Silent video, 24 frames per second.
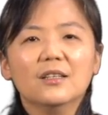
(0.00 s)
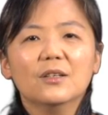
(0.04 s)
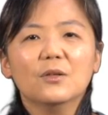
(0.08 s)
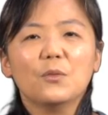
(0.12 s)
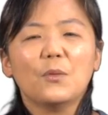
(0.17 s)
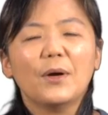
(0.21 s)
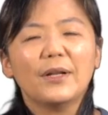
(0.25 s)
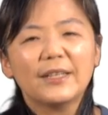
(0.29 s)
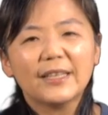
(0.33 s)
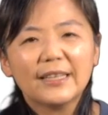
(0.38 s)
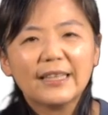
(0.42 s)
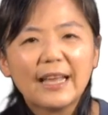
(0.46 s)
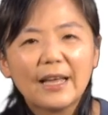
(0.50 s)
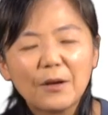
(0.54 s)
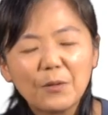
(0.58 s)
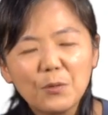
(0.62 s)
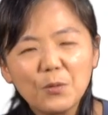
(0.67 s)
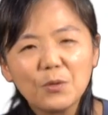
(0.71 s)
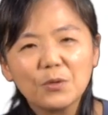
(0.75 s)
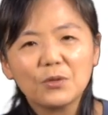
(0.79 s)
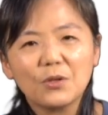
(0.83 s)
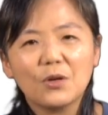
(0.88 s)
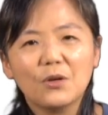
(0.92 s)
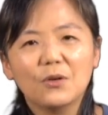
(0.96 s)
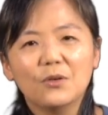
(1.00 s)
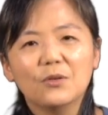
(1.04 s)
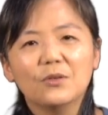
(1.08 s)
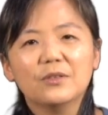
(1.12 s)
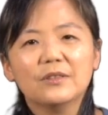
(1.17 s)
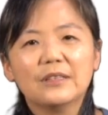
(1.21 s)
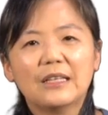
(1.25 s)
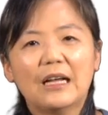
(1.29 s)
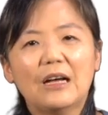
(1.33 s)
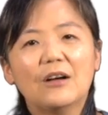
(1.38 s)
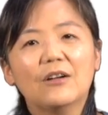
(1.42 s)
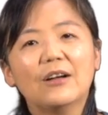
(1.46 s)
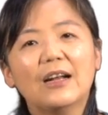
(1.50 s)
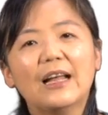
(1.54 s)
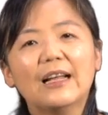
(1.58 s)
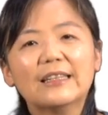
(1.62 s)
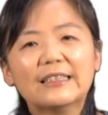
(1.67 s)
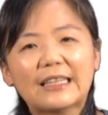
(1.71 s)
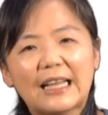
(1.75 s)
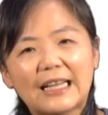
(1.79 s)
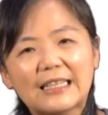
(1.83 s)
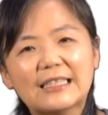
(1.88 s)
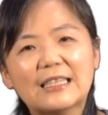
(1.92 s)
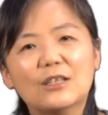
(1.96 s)
玩的太过头，然后让
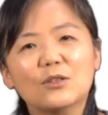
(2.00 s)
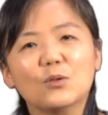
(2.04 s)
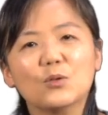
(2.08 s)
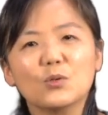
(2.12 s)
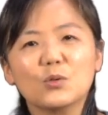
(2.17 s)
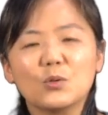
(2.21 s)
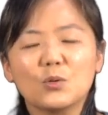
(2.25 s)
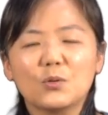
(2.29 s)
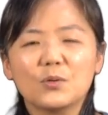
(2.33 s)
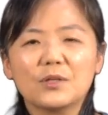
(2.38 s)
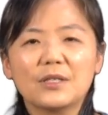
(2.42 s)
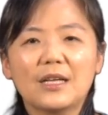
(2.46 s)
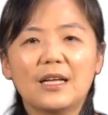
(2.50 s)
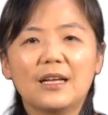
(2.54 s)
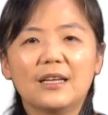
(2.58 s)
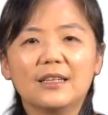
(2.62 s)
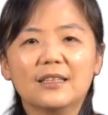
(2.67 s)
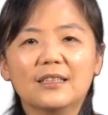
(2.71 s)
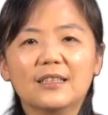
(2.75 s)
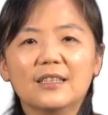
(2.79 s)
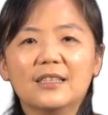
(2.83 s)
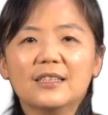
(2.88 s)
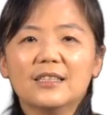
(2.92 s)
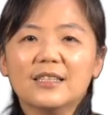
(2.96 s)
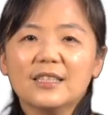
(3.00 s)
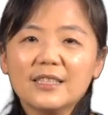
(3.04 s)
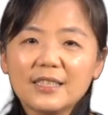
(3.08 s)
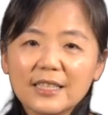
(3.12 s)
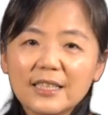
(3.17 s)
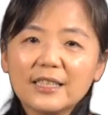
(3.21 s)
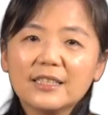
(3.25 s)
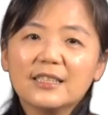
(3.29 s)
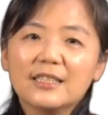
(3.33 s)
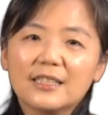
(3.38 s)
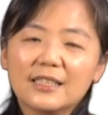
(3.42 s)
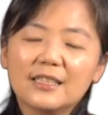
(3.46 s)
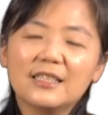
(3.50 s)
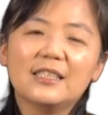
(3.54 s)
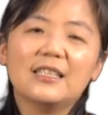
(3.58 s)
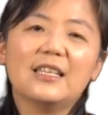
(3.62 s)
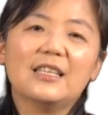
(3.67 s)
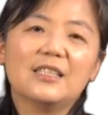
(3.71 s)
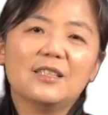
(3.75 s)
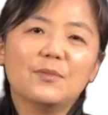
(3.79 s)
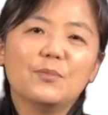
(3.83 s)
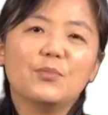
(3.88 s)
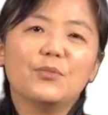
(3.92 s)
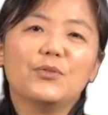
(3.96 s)
大家都受伤，这些其实也
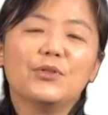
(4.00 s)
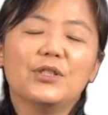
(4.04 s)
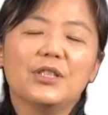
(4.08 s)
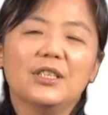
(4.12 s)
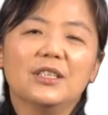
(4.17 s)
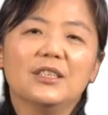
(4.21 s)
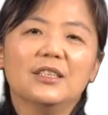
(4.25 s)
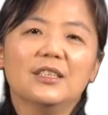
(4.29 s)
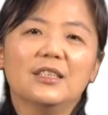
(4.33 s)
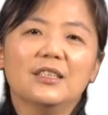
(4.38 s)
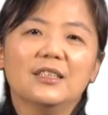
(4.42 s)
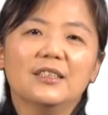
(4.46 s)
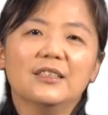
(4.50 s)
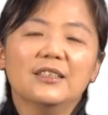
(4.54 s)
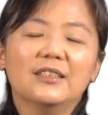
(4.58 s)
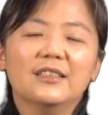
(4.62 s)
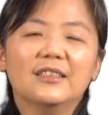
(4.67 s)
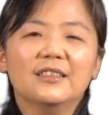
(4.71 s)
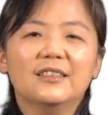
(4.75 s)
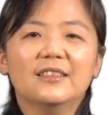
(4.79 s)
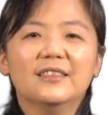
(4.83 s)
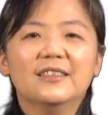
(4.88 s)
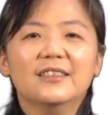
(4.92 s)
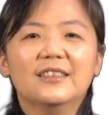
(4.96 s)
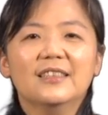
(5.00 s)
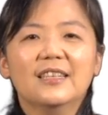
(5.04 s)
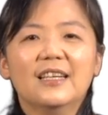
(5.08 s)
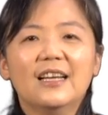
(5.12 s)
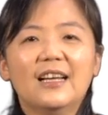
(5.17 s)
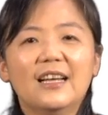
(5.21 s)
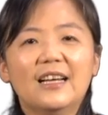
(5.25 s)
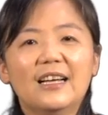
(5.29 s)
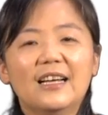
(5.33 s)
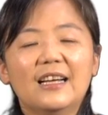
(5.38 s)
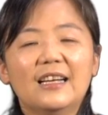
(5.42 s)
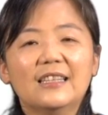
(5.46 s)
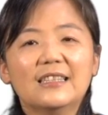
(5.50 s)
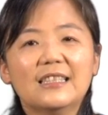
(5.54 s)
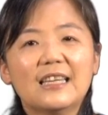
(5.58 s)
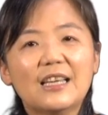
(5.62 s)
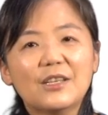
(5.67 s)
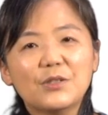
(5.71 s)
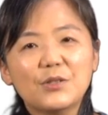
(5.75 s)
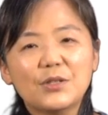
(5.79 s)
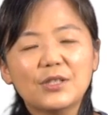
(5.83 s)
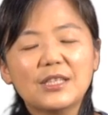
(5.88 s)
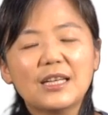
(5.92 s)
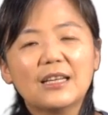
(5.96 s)
是不行的。在
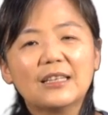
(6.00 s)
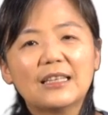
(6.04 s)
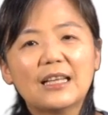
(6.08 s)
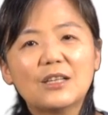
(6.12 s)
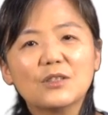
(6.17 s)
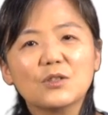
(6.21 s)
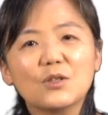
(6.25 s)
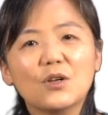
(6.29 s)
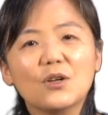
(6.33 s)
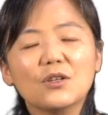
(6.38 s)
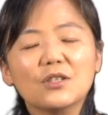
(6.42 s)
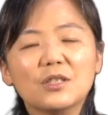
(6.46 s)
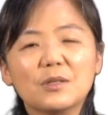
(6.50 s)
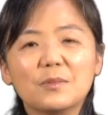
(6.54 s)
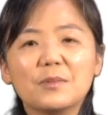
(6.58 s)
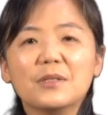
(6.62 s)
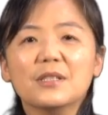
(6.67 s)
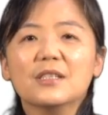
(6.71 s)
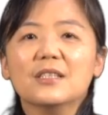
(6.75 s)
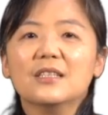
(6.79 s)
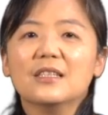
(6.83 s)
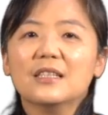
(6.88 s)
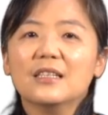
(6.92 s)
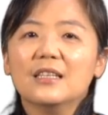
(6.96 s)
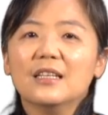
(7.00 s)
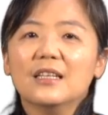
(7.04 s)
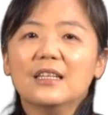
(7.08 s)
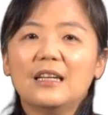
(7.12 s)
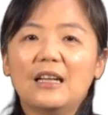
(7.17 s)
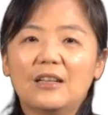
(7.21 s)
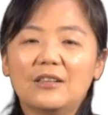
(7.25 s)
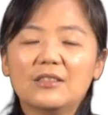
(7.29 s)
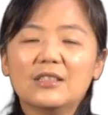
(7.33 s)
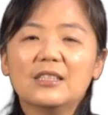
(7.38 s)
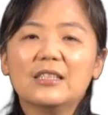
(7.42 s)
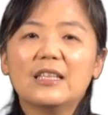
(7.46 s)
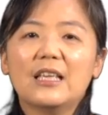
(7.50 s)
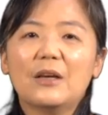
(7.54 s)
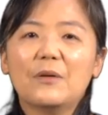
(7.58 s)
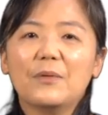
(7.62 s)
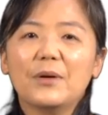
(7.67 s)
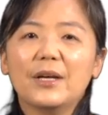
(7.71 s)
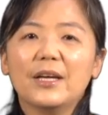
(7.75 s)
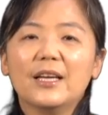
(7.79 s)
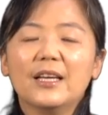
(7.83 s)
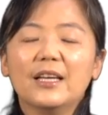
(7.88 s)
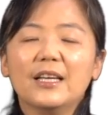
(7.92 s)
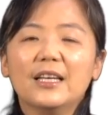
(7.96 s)
学校当中，是不是老师也
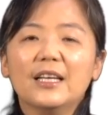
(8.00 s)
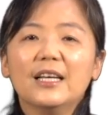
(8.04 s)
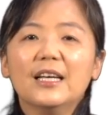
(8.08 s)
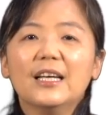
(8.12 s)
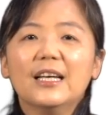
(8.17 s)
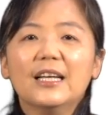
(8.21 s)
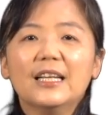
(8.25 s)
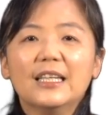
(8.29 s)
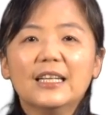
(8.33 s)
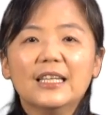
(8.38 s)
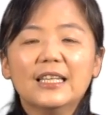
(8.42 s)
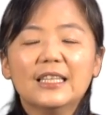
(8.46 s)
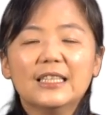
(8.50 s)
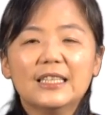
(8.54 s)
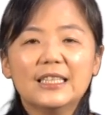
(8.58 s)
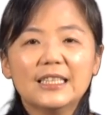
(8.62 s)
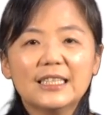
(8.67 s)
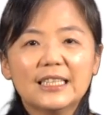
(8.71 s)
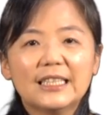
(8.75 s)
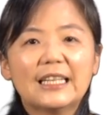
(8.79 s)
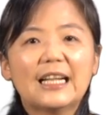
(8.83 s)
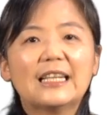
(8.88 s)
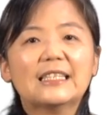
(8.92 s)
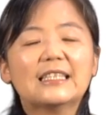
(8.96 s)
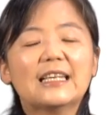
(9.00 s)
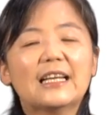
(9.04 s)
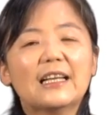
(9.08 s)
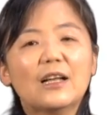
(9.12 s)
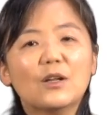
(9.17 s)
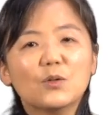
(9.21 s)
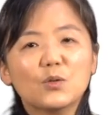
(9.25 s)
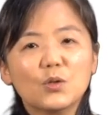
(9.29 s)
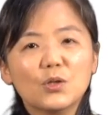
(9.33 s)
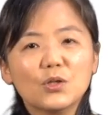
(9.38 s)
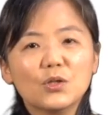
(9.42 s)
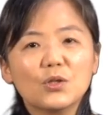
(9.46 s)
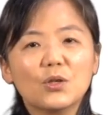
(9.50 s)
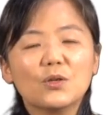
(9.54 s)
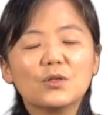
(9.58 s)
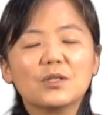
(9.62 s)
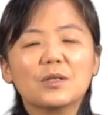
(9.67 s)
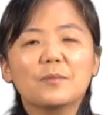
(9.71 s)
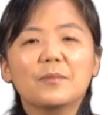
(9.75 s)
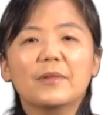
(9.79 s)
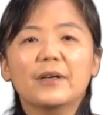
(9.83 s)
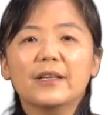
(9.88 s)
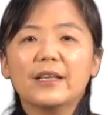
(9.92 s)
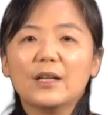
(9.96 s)
会提醒大家要遵守
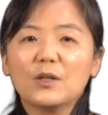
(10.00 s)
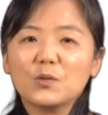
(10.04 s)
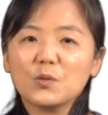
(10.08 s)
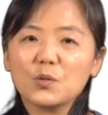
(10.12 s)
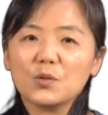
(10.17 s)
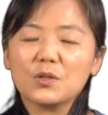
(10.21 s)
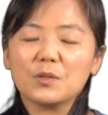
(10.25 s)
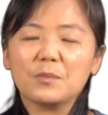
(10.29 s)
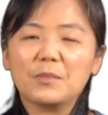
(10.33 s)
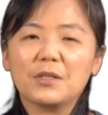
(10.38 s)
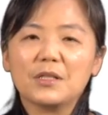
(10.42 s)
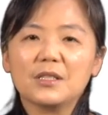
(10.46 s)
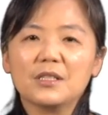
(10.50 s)
什么，要做什么